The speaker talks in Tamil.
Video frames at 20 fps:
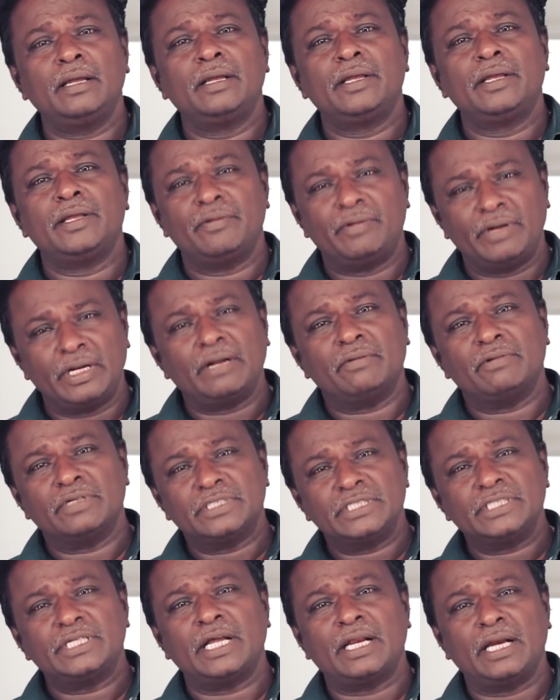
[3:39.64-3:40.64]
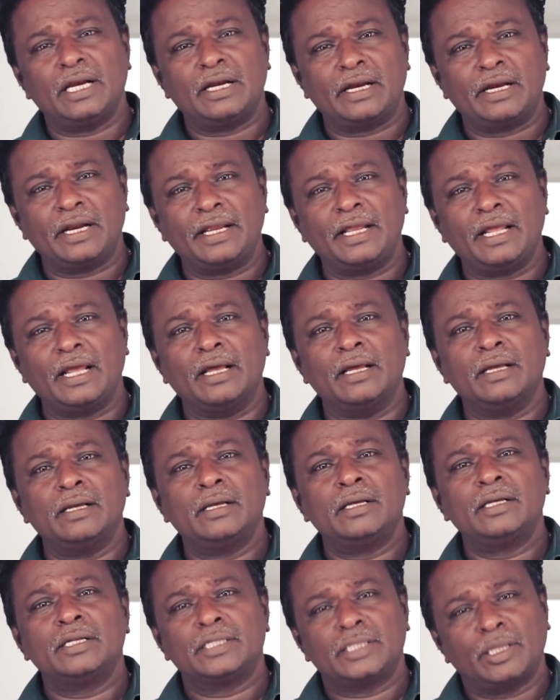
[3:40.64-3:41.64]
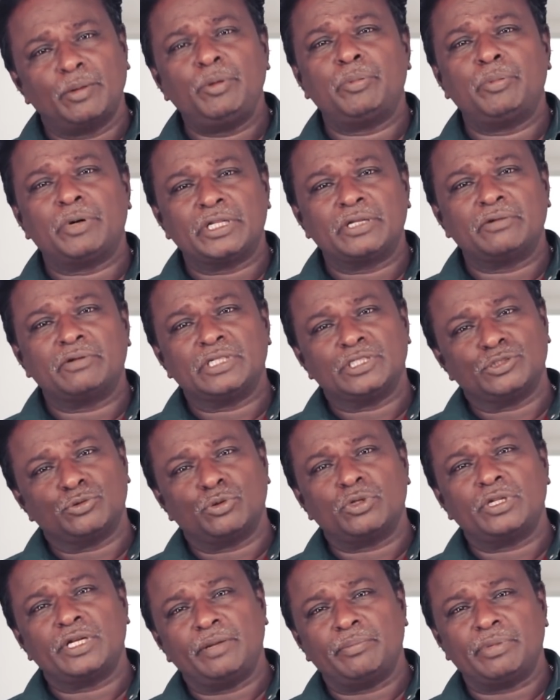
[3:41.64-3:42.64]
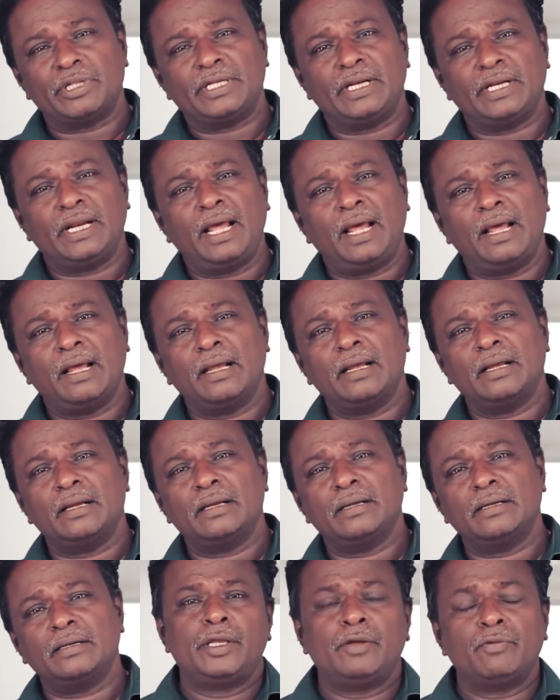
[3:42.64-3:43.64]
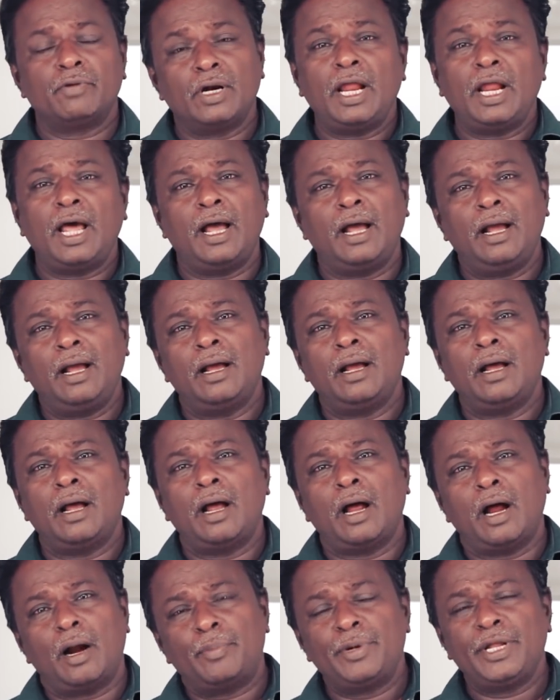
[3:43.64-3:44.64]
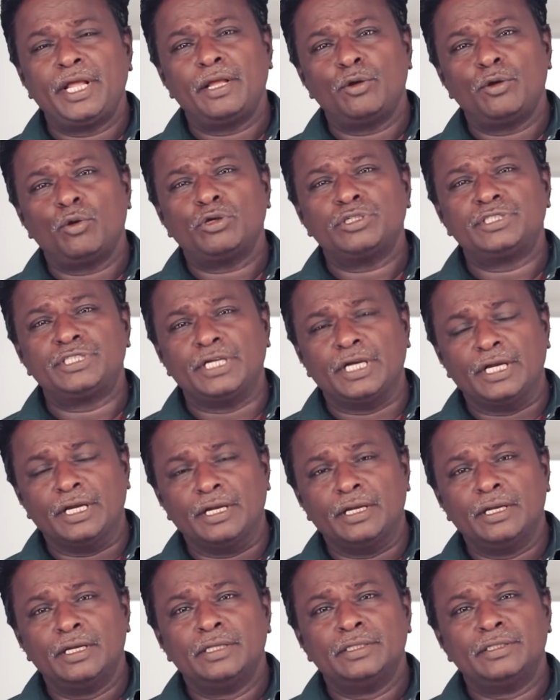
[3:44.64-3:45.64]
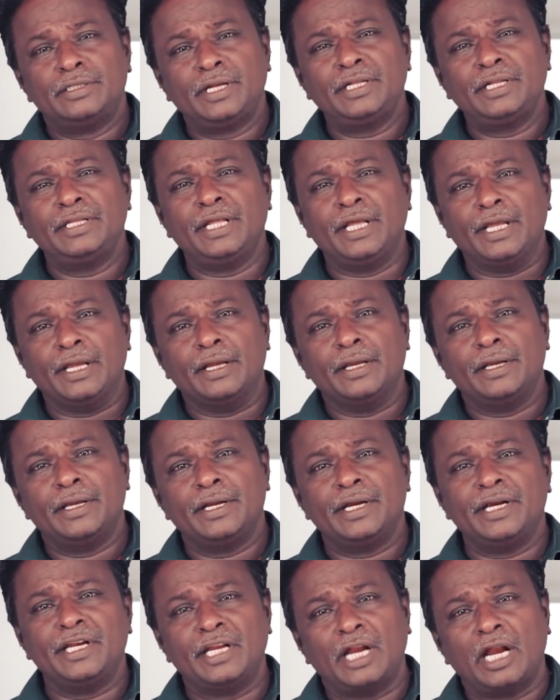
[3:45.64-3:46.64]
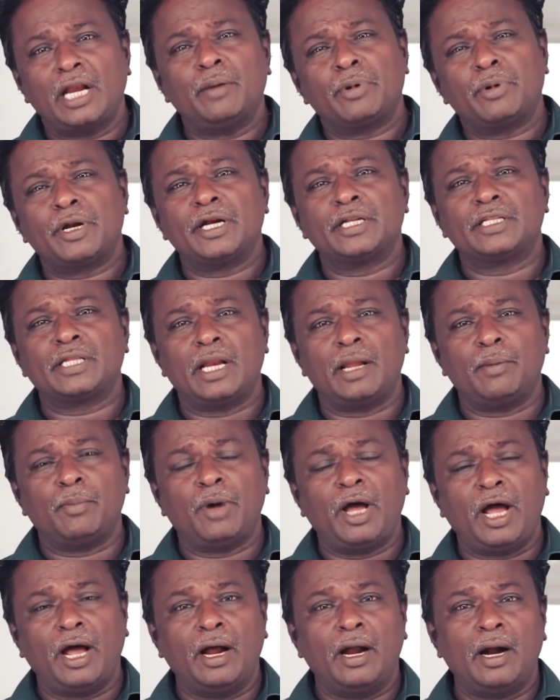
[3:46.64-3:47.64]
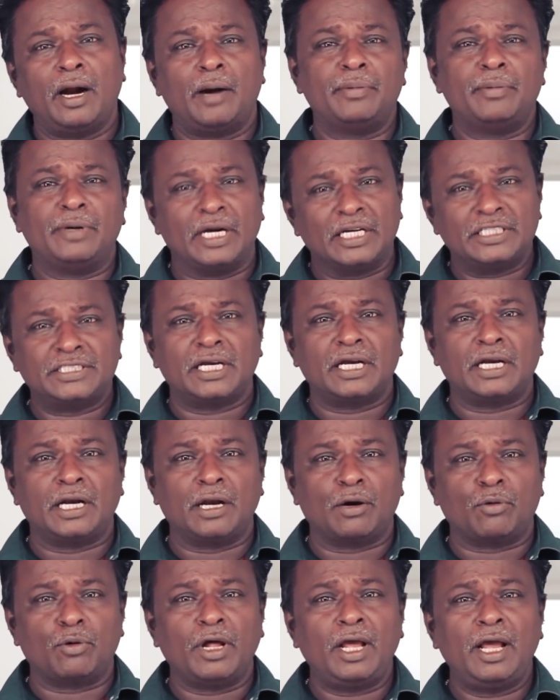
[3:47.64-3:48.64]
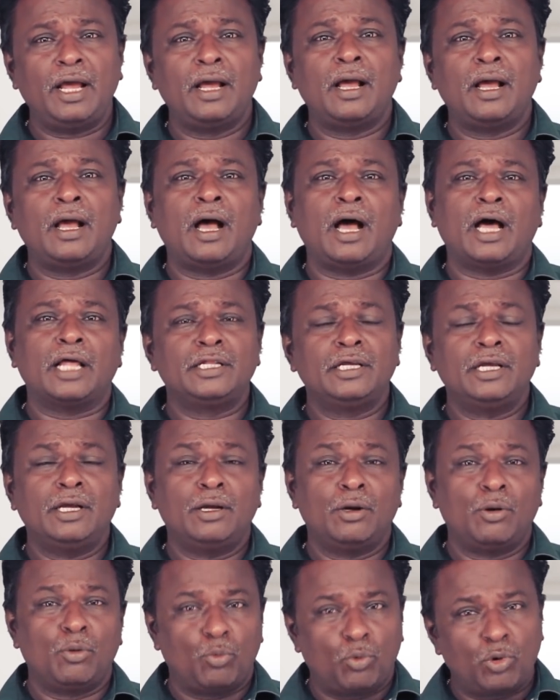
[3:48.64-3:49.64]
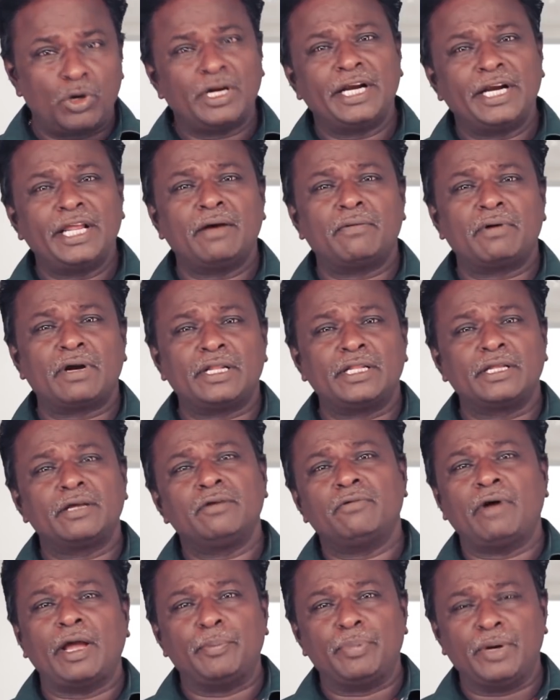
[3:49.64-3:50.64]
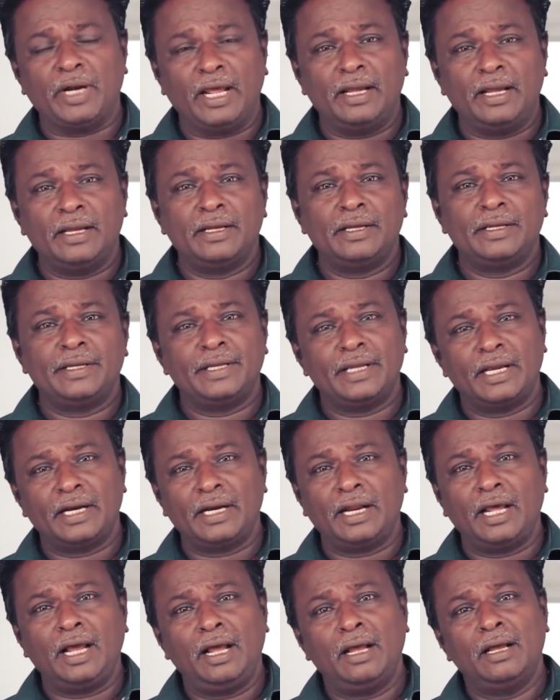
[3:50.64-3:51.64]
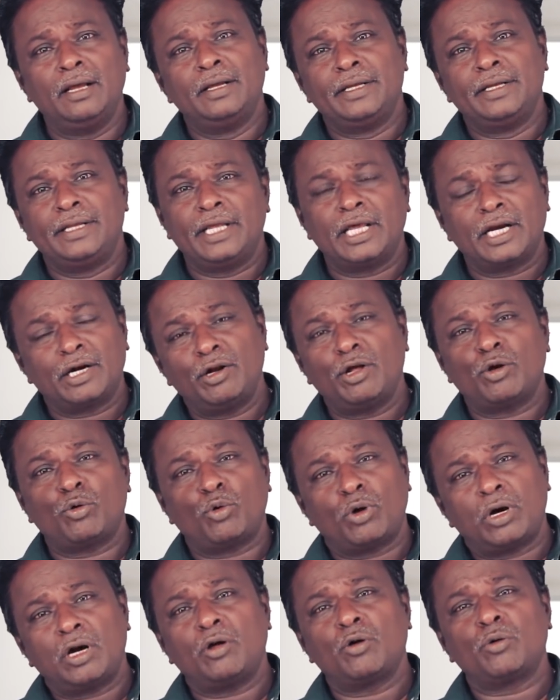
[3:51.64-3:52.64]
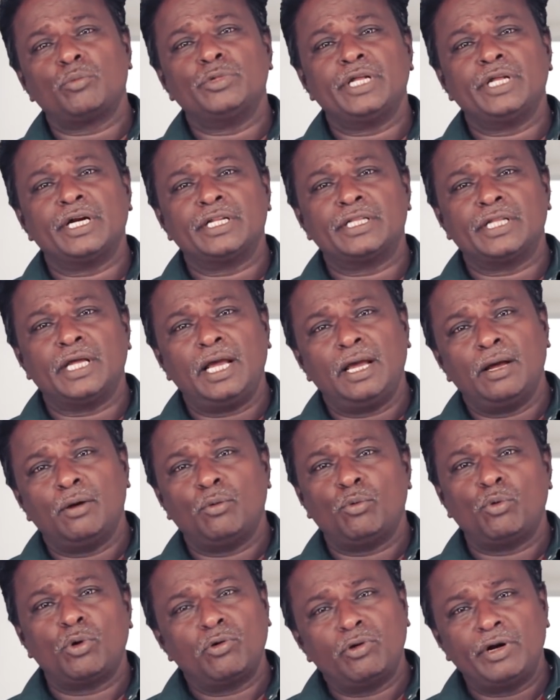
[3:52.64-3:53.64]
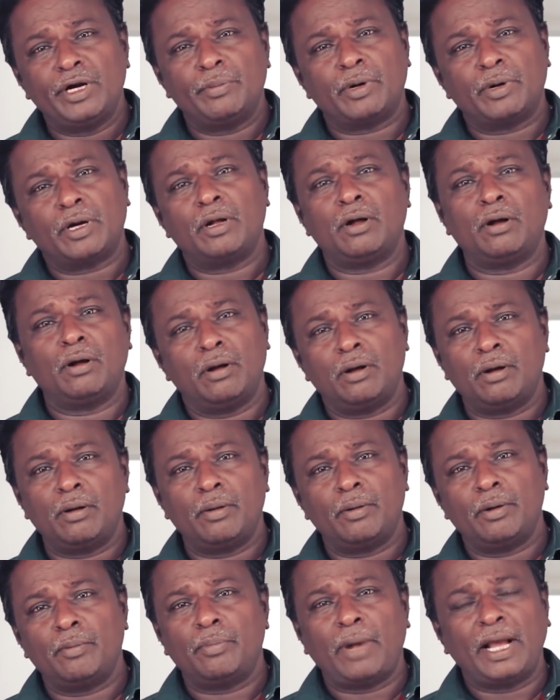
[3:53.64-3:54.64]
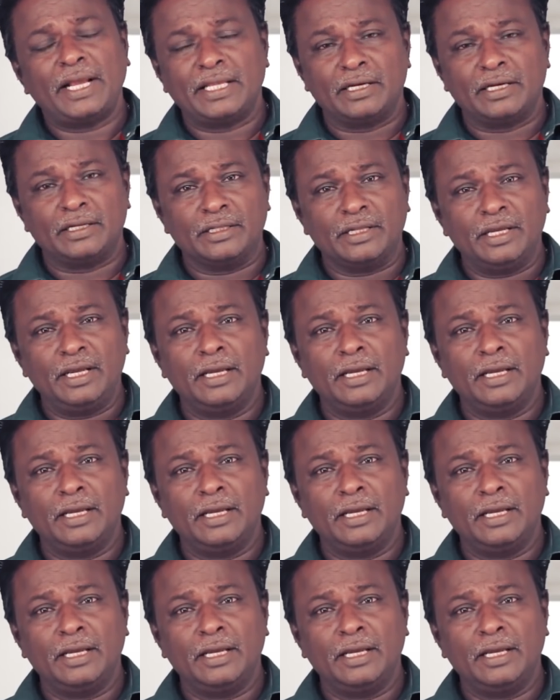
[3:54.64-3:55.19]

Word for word: இவங்க என்ன வெஜிடா இல்லைன்றாங்க தமிழ் படத்துக்கு வந்த சோதனையை பார்த்தீங்களா இவங்கெல்லாம் அப்படியே யோசித்து திருந்தி இனி நல்ல படம் எடுத்துடலாமா அப்படின்னு நினச்சாங்கன்னா கூட அது உடனடியாக வர்றதுக்கு வாய்ப்பில்லை ஏன்னா ஏற்கனவே கொரோனாவுக்கு முந்தைய எடுத்த ஒரு வண்டி படம் பாக்கி இருக்குது